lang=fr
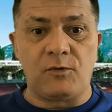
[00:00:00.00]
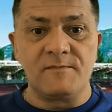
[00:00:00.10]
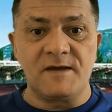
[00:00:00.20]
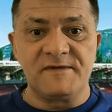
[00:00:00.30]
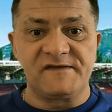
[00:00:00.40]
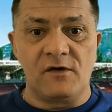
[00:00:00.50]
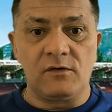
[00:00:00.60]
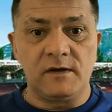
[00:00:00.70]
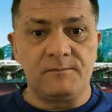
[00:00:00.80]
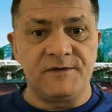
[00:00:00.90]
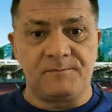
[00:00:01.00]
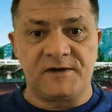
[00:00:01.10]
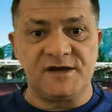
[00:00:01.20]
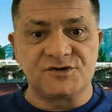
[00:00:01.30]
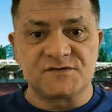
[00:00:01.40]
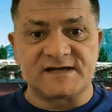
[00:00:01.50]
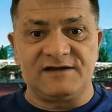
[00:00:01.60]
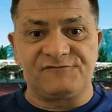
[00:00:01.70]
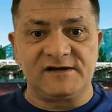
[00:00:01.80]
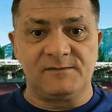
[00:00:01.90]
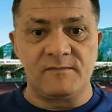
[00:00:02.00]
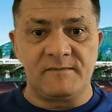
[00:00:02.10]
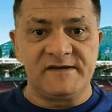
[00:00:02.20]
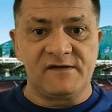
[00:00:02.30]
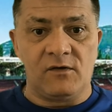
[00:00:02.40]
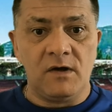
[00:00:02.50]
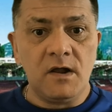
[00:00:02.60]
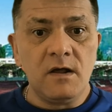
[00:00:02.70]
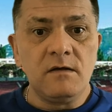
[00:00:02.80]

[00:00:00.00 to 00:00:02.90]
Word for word: en première mi-temps, puis après jusqu'à la fin de la première mi-temps.